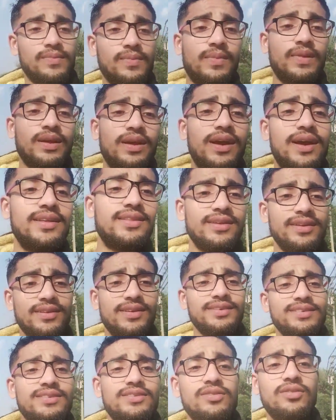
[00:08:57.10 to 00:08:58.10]
एट द
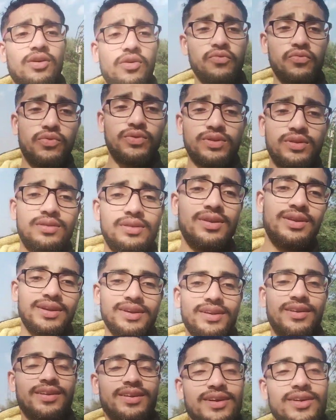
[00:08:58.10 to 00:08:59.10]
रेट्स ऑफ थ्री
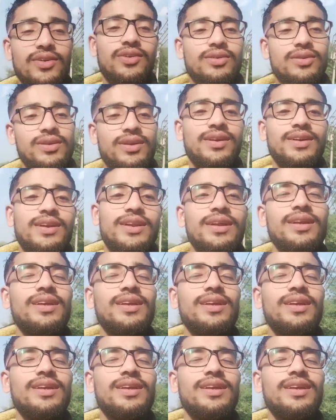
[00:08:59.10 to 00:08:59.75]
हंड्रेड और थर्टी